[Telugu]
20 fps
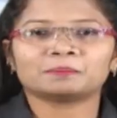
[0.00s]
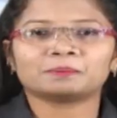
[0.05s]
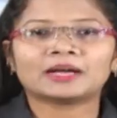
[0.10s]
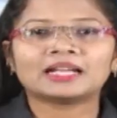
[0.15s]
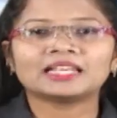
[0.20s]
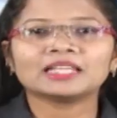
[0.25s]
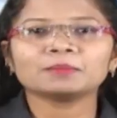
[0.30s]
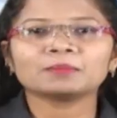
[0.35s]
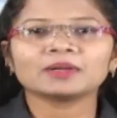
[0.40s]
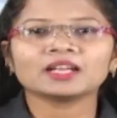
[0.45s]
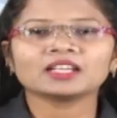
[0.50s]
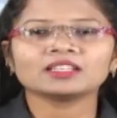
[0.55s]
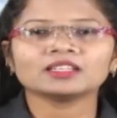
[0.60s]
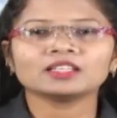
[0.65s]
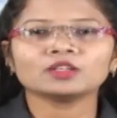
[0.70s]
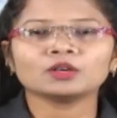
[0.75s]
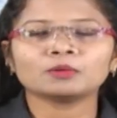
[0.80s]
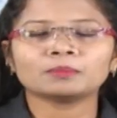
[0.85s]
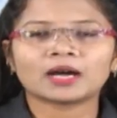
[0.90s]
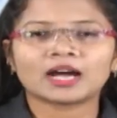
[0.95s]
పల్లె
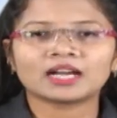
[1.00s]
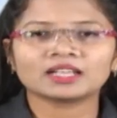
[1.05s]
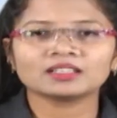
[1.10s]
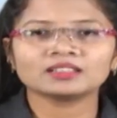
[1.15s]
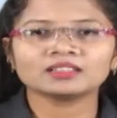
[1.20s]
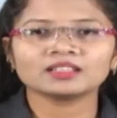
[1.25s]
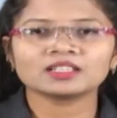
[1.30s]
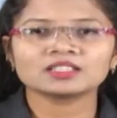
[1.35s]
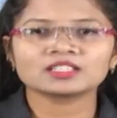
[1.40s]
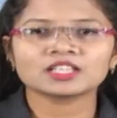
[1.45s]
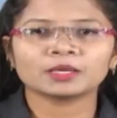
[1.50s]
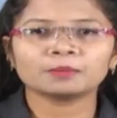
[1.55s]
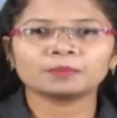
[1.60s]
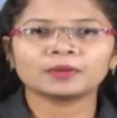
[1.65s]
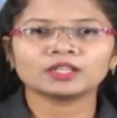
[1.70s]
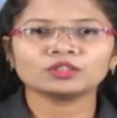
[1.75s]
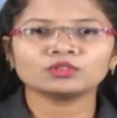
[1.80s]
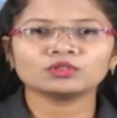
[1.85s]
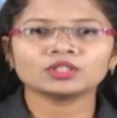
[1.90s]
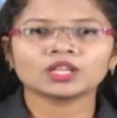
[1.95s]
ప్రగతిలో భాగంగా
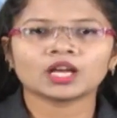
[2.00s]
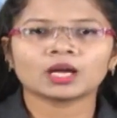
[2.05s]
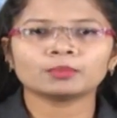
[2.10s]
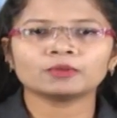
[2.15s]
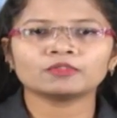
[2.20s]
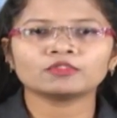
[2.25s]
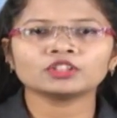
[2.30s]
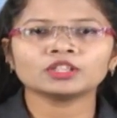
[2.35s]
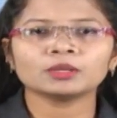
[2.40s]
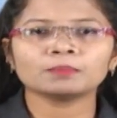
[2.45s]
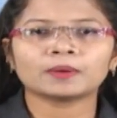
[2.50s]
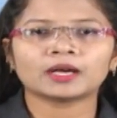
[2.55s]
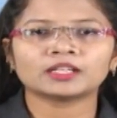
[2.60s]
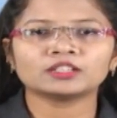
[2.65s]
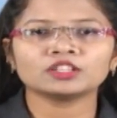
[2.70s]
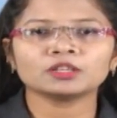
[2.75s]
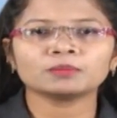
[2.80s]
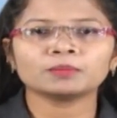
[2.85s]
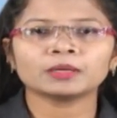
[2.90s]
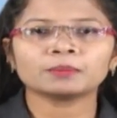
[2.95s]
చేపడుతున్న అభివృద్ధి
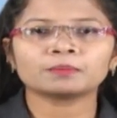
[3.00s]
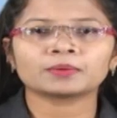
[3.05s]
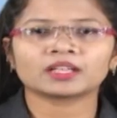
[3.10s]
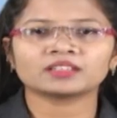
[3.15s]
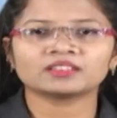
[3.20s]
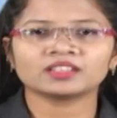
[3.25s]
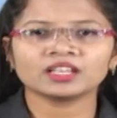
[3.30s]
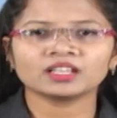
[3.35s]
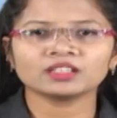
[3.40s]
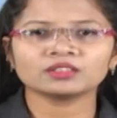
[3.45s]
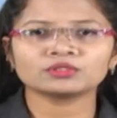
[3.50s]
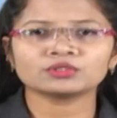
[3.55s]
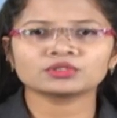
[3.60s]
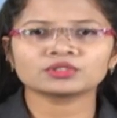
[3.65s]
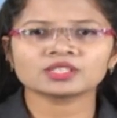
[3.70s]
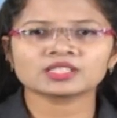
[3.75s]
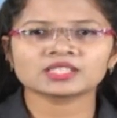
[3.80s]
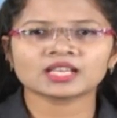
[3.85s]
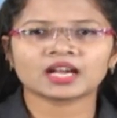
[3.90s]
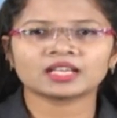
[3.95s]
పనులపై ప్రత్యేక
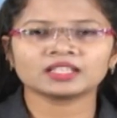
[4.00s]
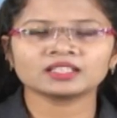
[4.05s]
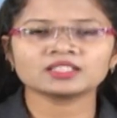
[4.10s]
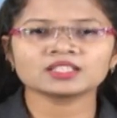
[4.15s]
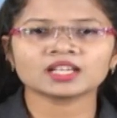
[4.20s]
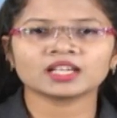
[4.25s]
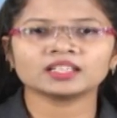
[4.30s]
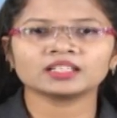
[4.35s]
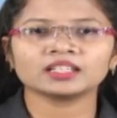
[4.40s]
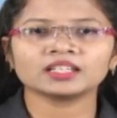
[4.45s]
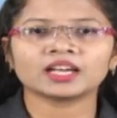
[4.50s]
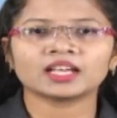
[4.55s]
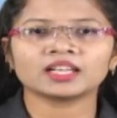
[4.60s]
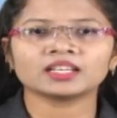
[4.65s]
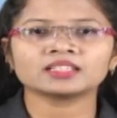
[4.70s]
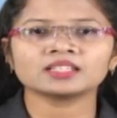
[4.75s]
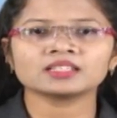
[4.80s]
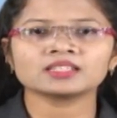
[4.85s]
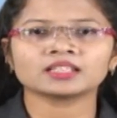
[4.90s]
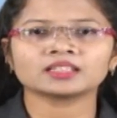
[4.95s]
దృష్టి సారించాలని
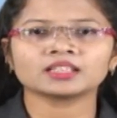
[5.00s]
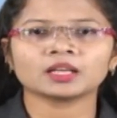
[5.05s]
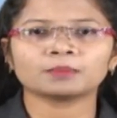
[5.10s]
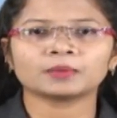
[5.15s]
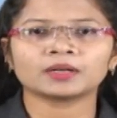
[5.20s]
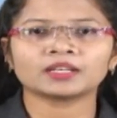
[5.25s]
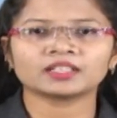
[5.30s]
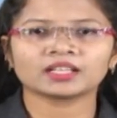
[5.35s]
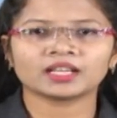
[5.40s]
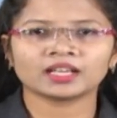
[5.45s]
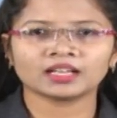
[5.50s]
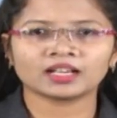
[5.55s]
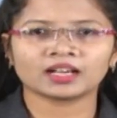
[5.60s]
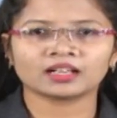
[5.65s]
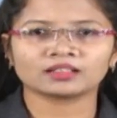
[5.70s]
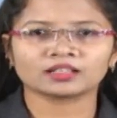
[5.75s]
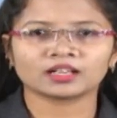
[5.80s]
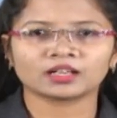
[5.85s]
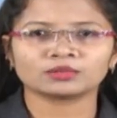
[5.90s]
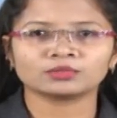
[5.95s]
కలెక్టర్ సిక్తా పట్నాయక్
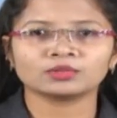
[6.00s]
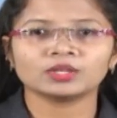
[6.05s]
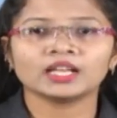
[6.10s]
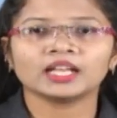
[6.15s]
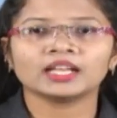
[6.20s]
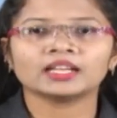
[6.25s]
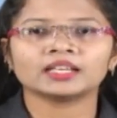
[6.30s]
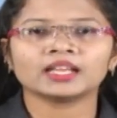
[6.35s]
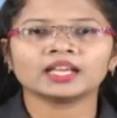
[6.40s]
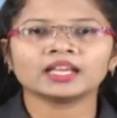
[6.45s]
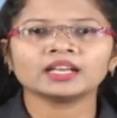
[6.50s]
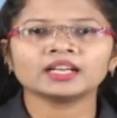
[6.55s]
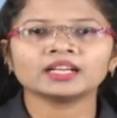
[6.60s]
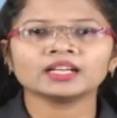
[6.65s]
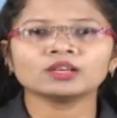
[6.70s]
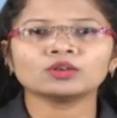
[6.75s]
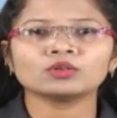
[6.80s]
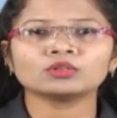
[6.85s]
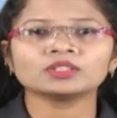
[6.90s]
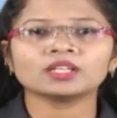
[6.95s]
అన్నారు
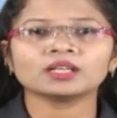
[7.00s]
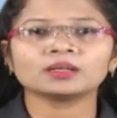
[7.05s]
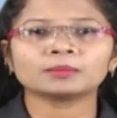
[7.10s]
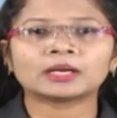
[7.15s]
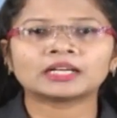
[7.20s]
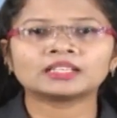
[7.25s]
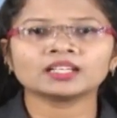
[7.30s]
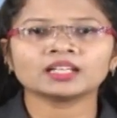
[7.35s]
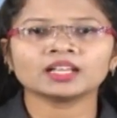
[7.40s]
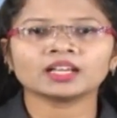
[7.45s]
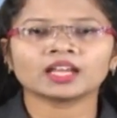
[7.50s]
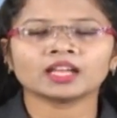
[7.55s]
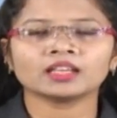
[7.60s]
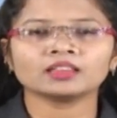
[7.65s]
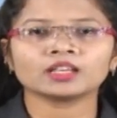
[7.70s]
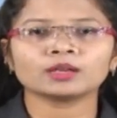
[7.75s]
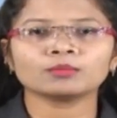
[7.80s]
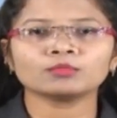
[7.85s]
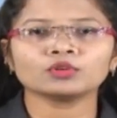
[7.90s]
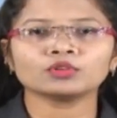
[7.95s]
నేరేడిగొండ మండల
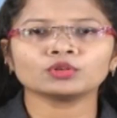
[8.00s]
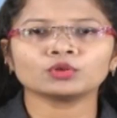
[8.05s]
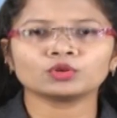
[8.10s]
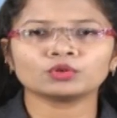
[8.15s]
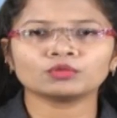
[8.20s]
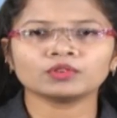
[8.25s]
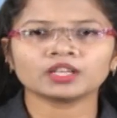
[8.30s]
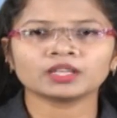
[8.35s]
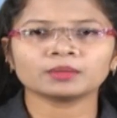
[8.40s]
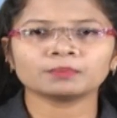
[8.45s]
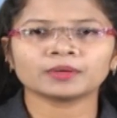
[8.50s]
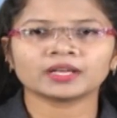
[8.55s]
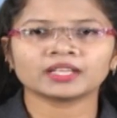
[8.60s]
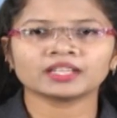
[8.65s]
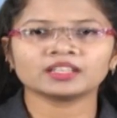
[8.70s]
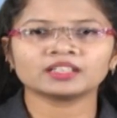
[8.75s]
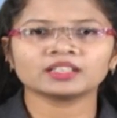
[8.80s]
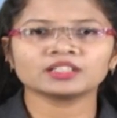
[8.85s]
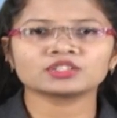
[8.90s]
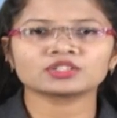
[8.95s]
కేంద్రంలో గురువారం
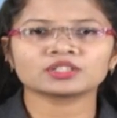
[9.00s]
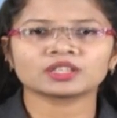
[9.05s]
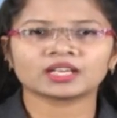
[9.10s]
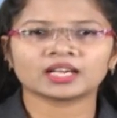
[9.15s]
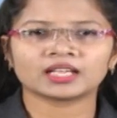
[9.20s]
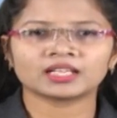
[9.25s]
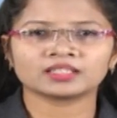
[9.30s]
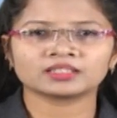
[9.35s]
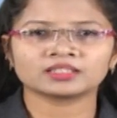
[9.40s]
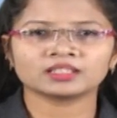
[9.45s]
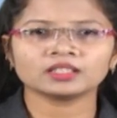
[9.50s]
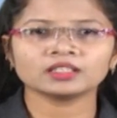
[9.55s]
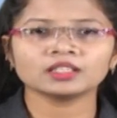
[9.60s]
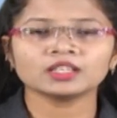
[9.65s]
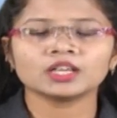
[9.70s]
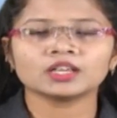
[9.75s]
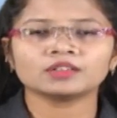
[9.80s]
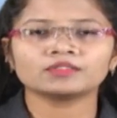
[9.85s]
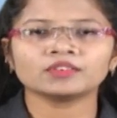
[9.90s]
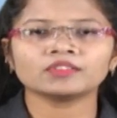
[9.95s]
పర్యటించిన కలెక్టర్
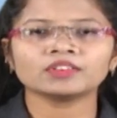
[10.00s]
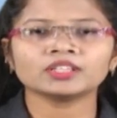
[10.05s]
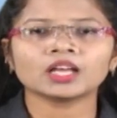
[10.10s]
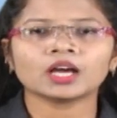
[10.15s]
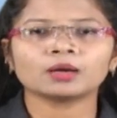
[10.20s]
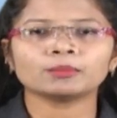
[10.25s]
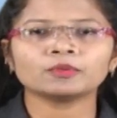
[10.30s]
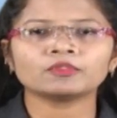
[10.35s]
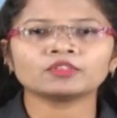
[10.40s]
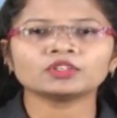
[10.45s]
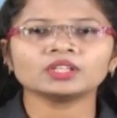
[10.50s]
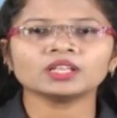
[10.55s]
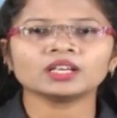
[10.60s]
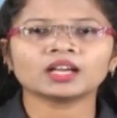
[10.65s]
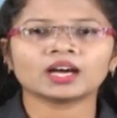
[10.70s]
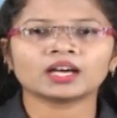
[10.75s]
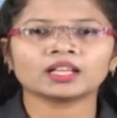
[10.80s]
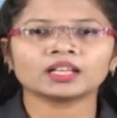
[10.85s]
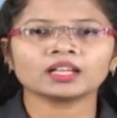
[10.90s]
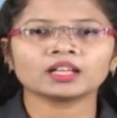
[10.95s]
వివిధ అభివృద్ధి
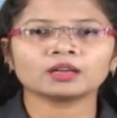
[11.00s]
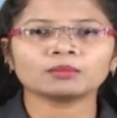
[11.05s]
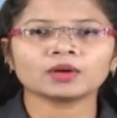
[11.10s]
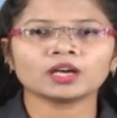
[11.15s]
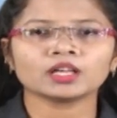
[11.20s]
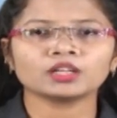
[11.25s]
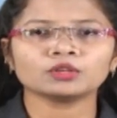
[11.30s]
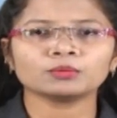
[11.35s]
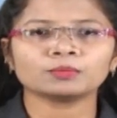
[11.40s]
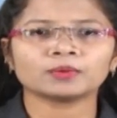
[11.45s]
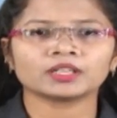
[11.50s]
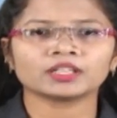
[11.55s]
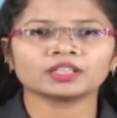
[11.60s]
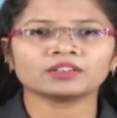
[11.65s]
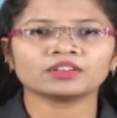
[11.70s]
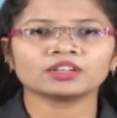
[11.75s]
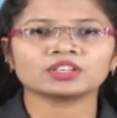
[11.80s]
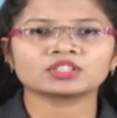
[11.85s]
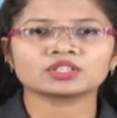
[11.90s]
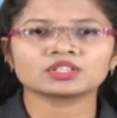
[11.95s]
కార్యక్రమాలను
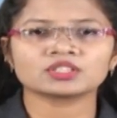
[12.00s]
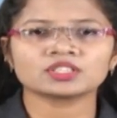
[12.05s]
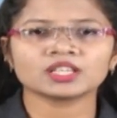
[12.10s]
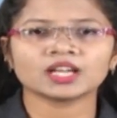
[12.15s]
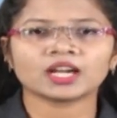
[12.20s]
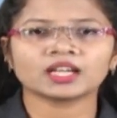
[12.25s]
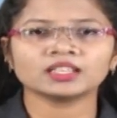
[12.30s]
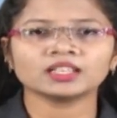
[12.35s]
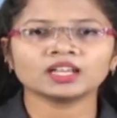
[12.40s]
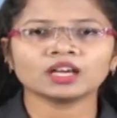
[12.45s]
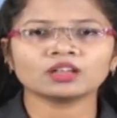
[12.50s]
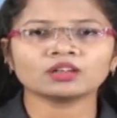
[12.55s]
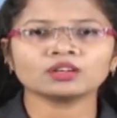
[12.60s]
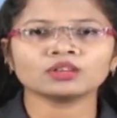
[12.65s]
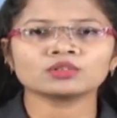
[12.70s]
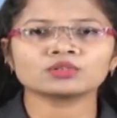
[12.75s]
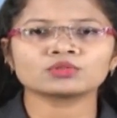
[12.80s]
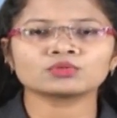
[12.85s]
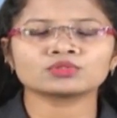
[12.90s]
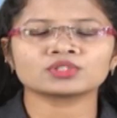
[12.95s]
పర్యవేక్షించి
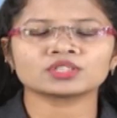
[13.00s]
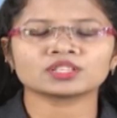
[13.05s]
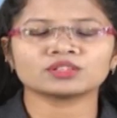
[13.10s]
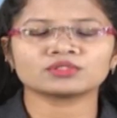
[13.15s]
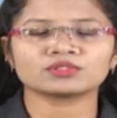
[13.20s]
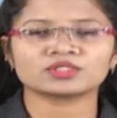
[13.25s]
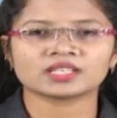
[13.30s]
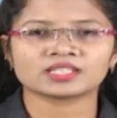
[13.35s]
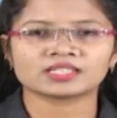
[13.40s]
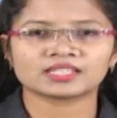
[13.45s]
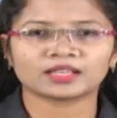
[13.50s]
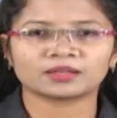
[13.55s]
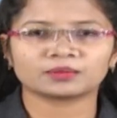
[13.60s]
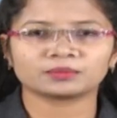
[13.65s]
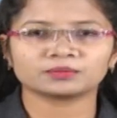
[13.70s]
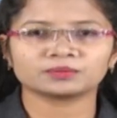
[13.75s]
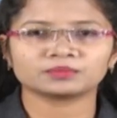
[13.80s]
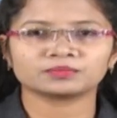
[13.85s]
అధికారులకు సూచనలు చేశారు